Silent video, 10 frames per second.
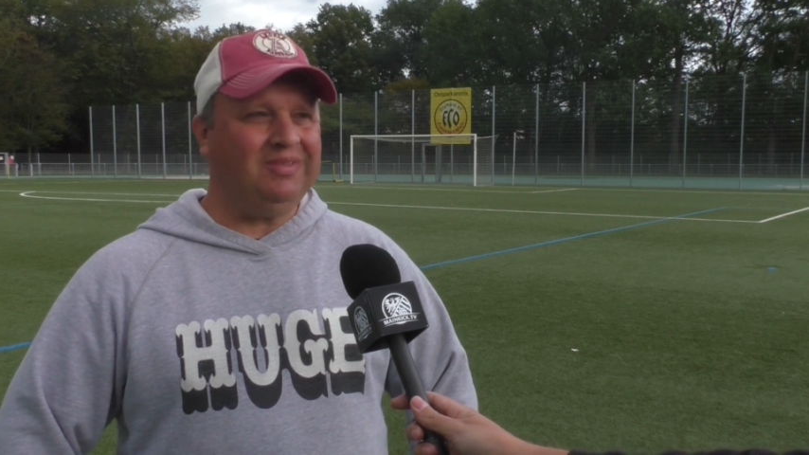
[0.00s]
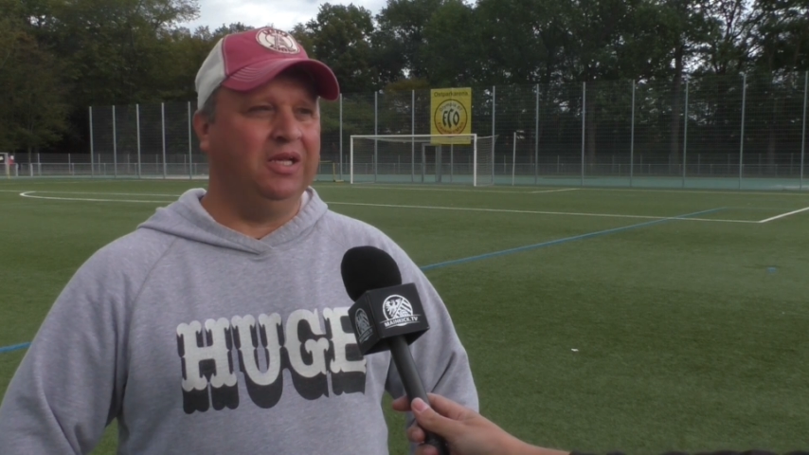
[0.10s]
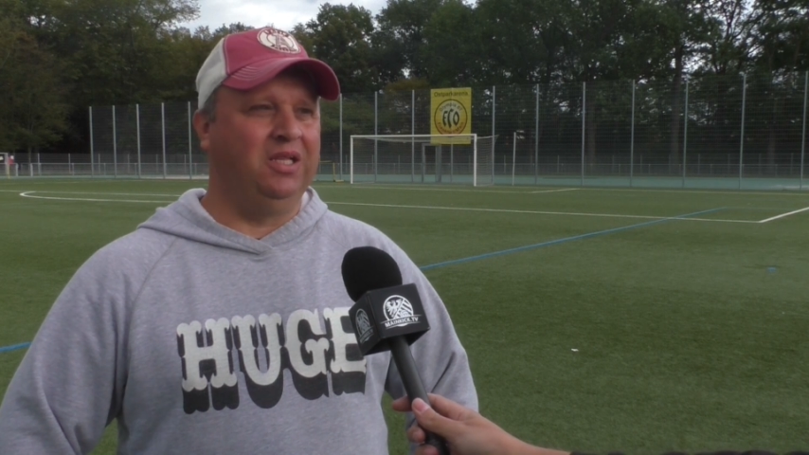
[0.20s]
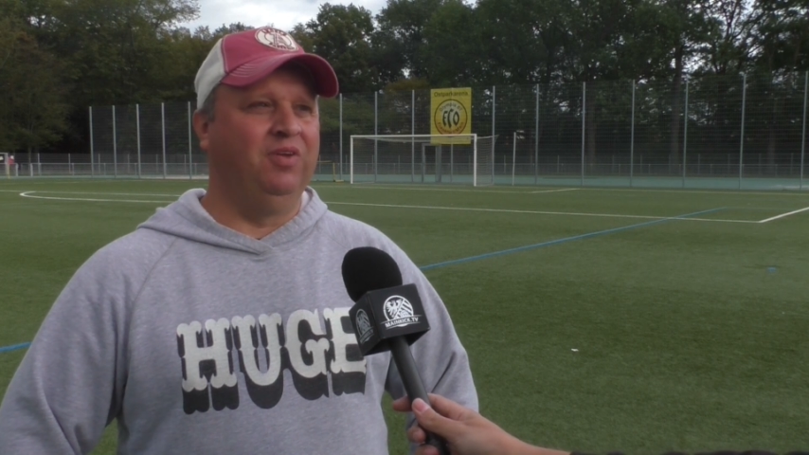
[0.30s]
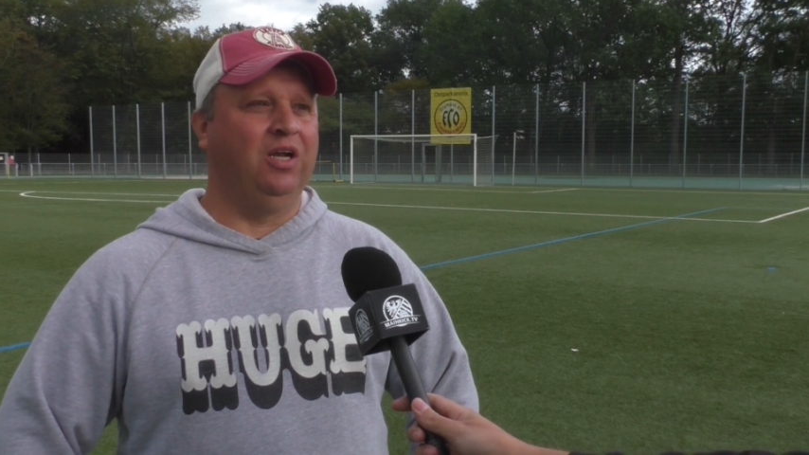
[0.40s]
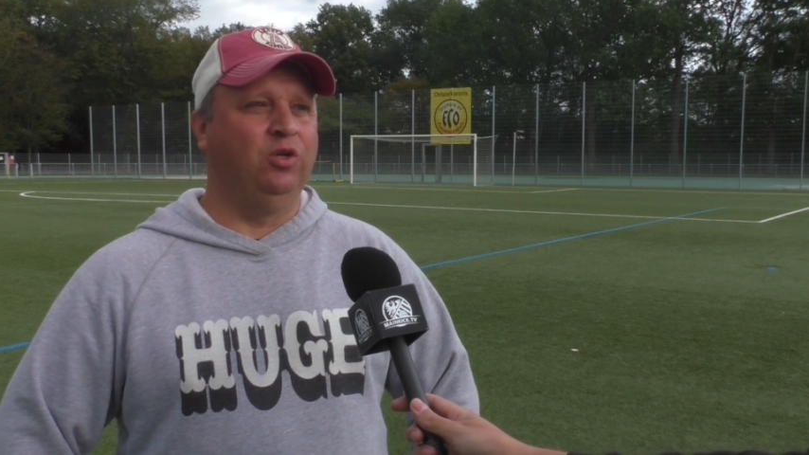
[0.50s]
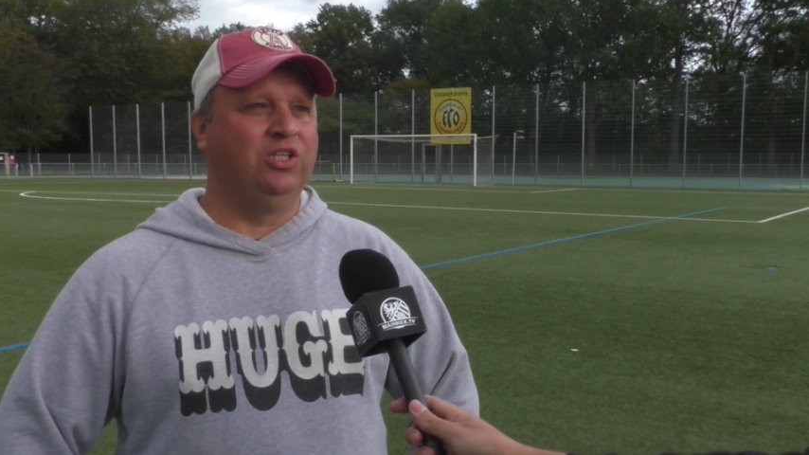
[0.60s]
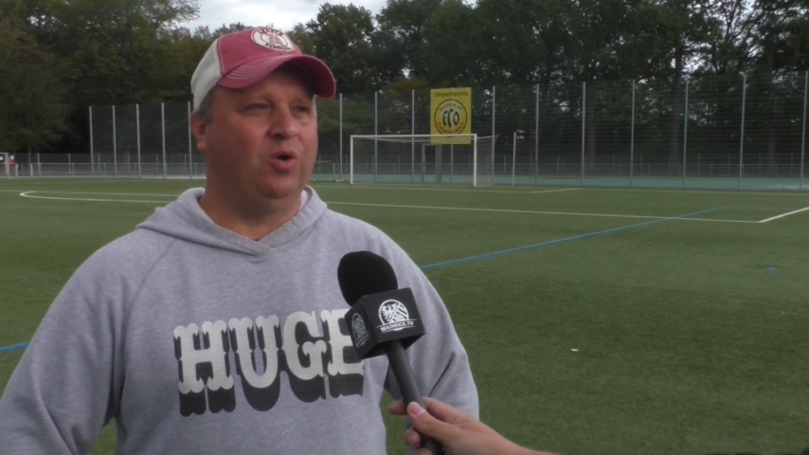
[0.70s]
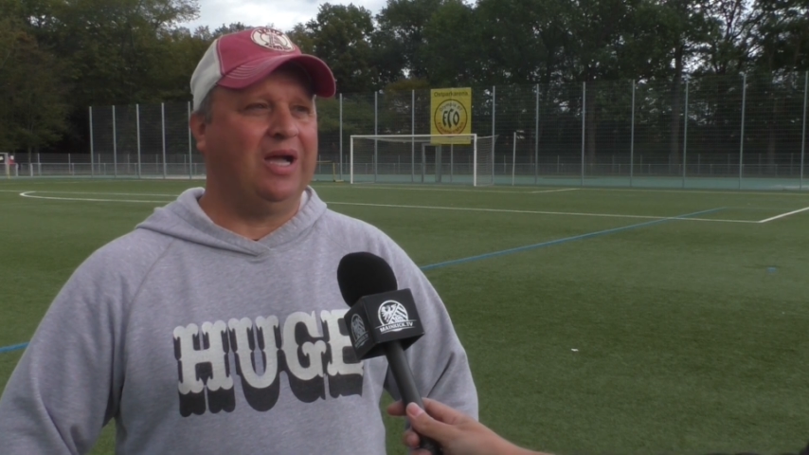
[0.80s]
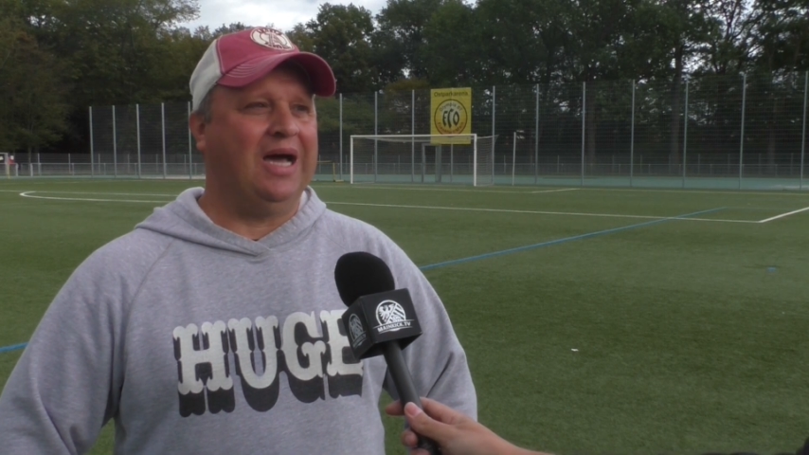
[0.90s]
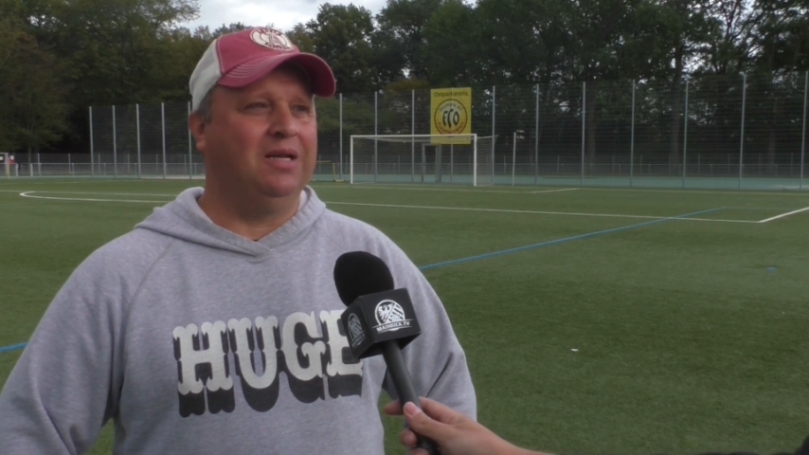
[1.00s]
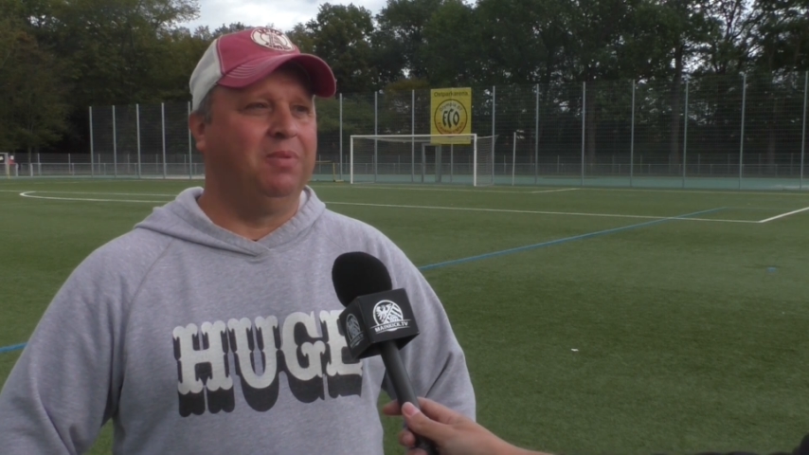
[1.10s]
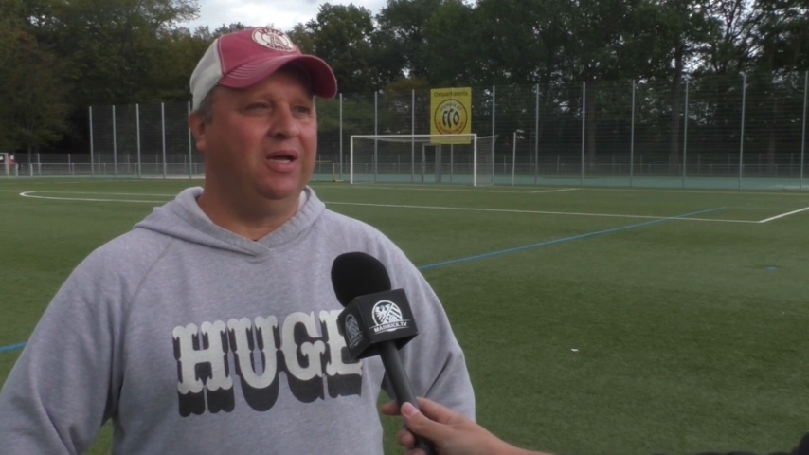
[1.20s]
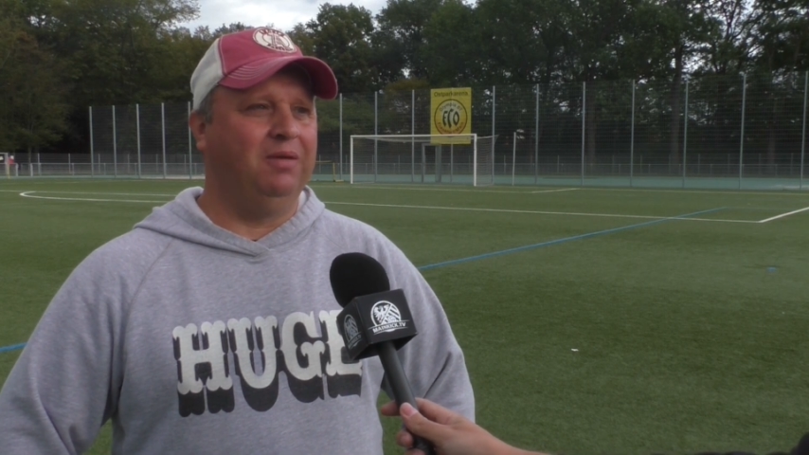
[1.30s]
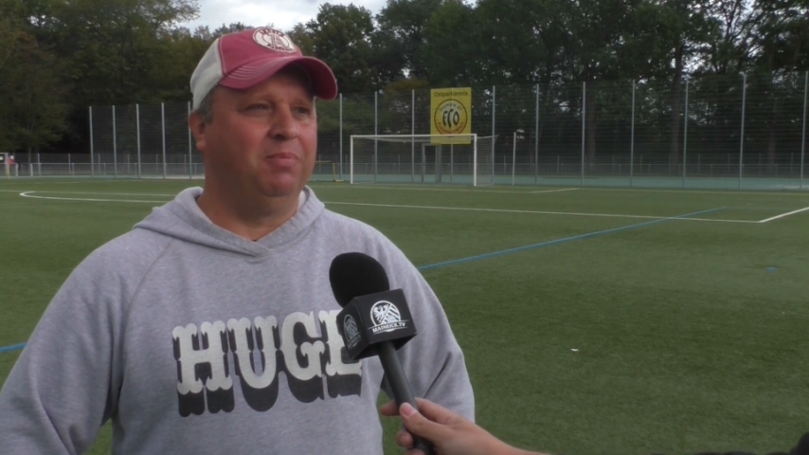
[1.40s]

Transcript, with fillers: dann sind wir natürlich auch gerade bei,